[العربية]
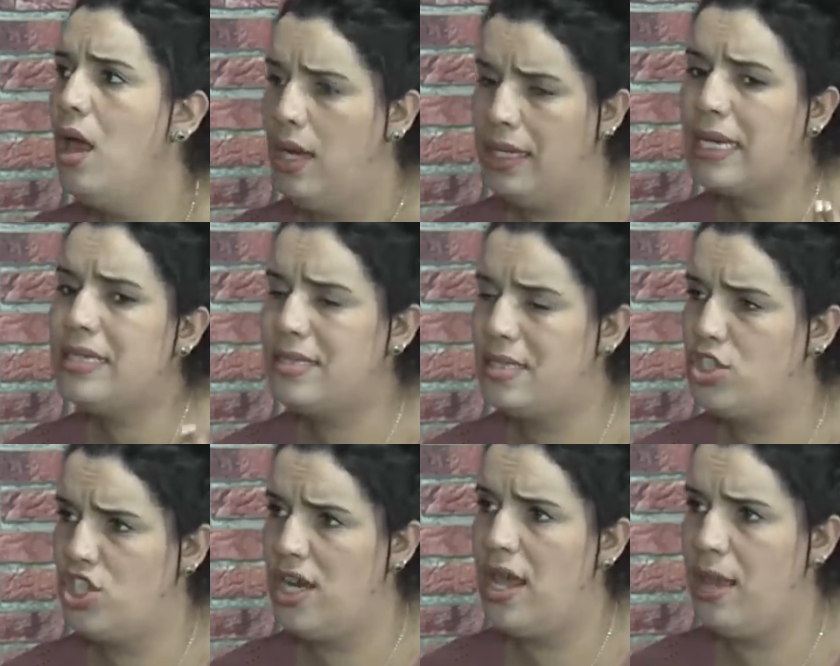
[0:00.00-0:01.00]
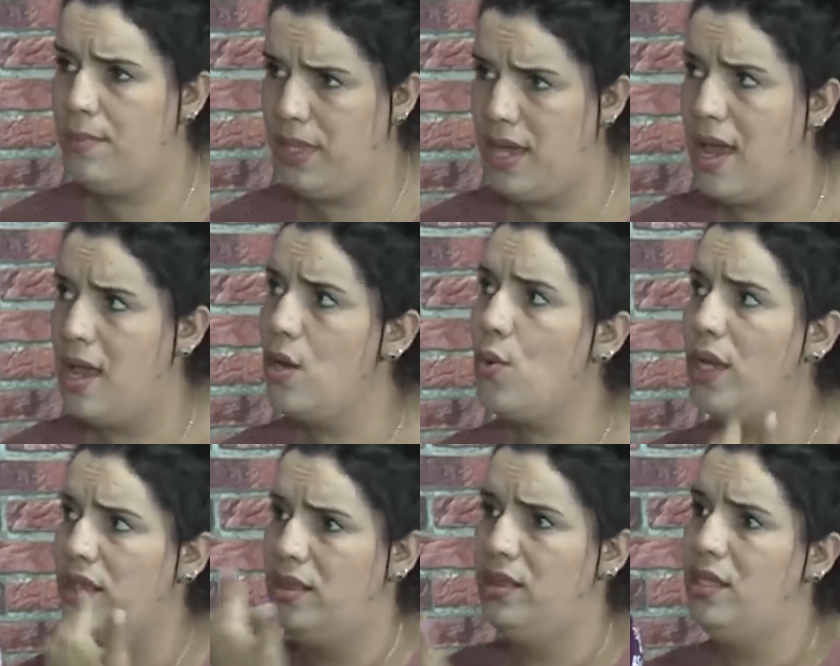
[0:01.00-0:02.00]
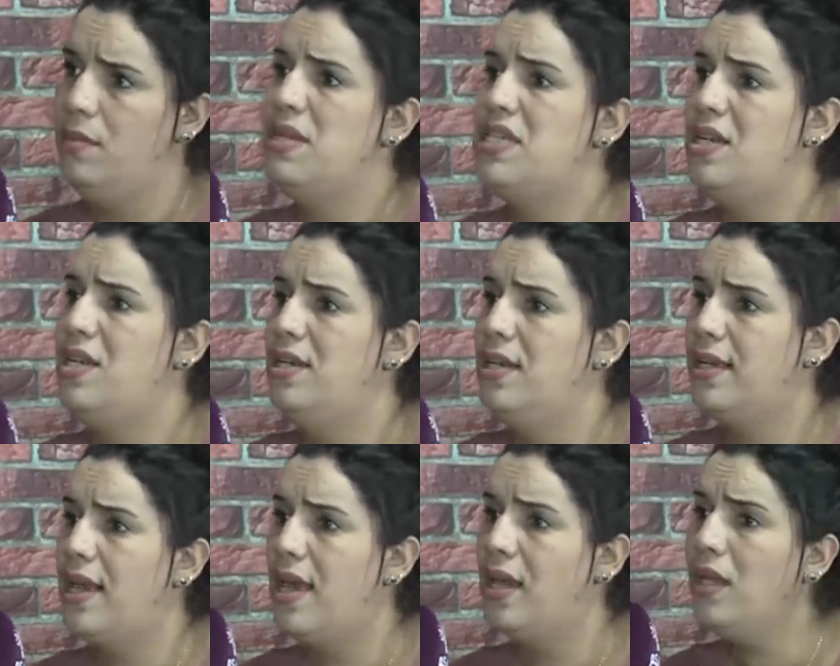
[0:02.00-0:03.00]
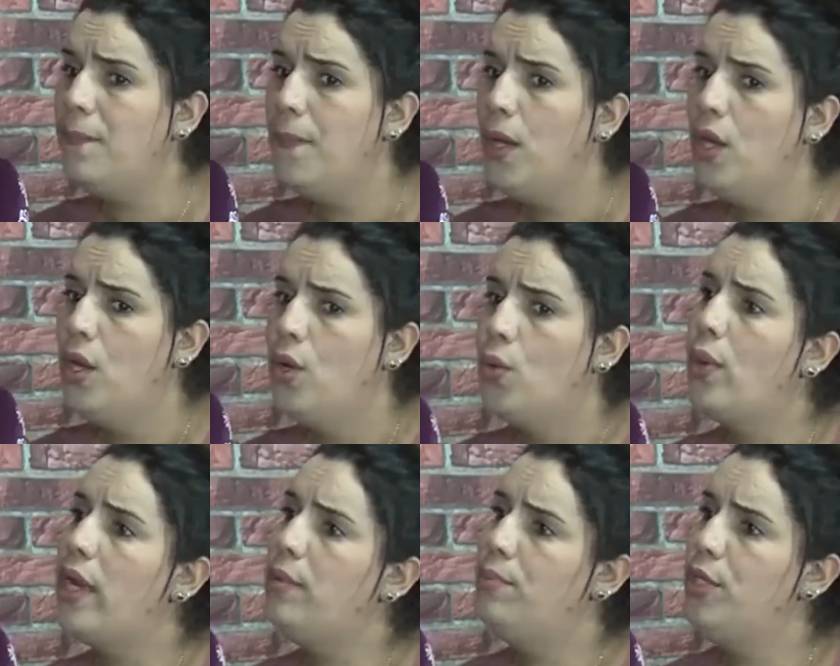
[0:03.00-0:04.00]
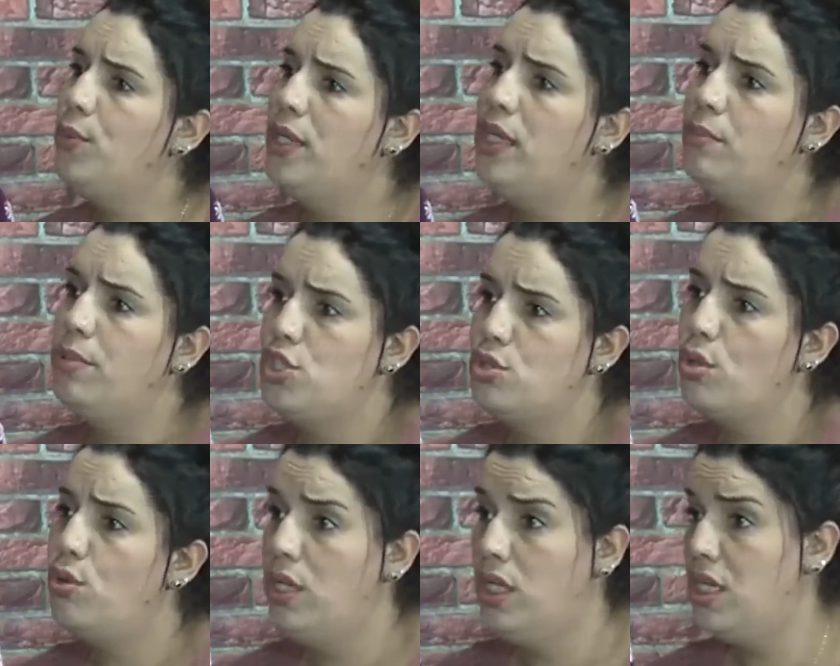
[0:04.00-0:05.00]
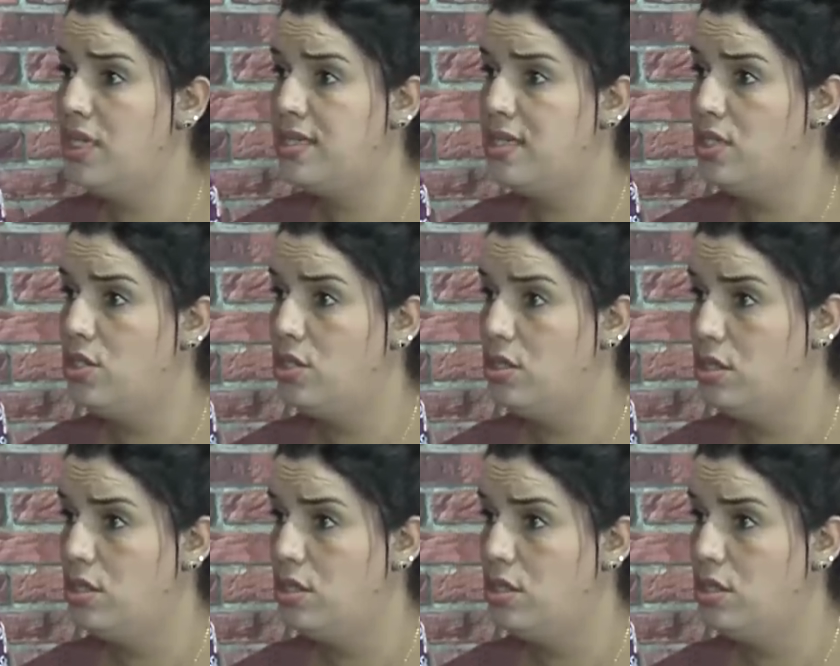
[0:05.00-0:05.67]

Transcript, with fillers: اللي غنسجلها به انا وغنديه مثلا لكريم وغيبنيو عليه باش تدخل هي للسجن